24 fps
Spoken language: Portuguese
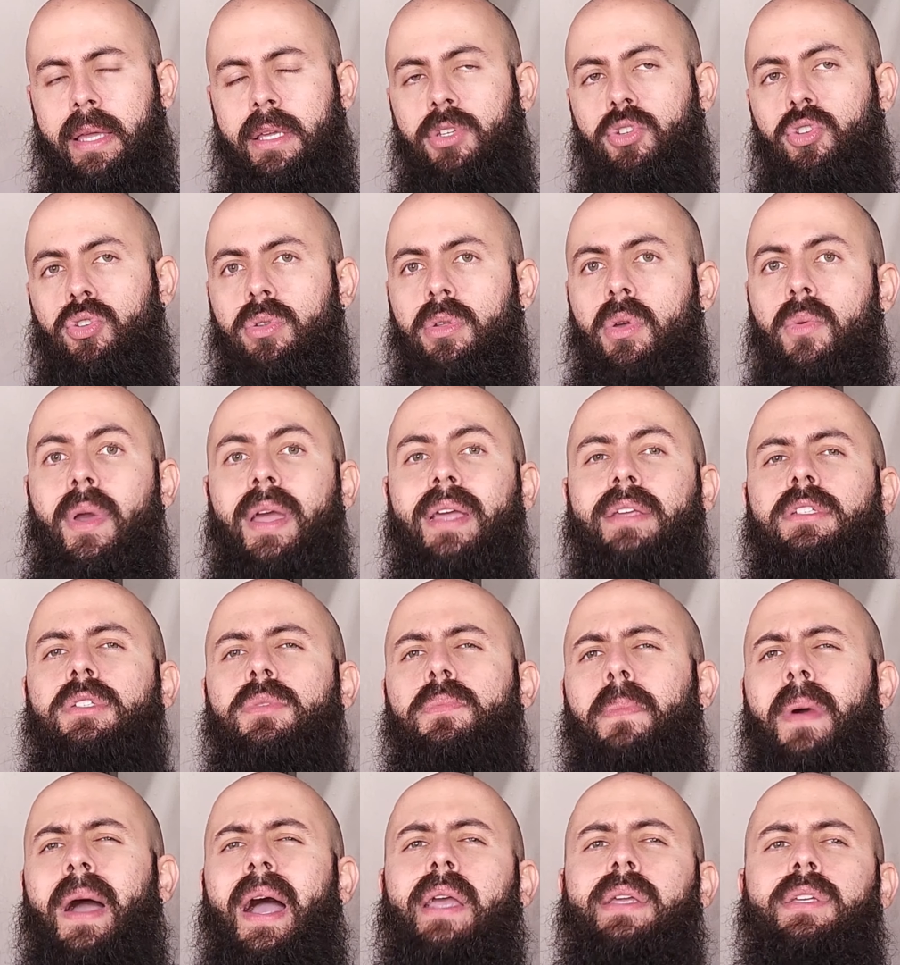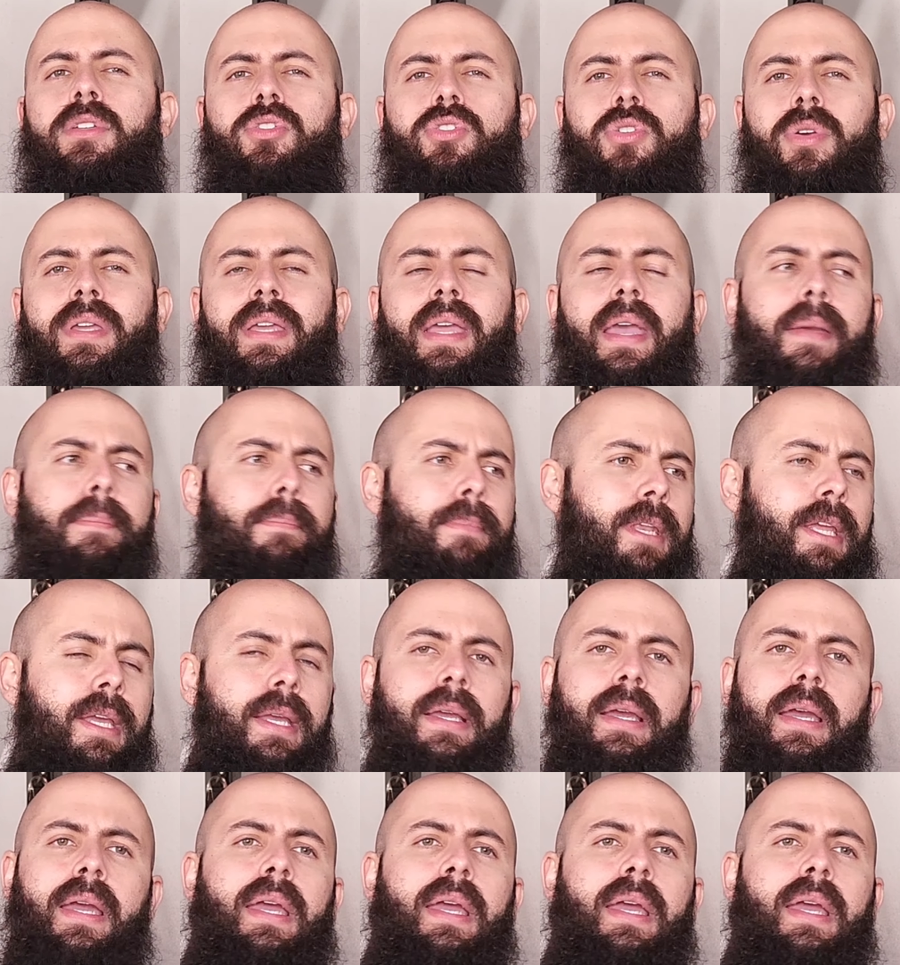Isso não é spa, isso aí é briga,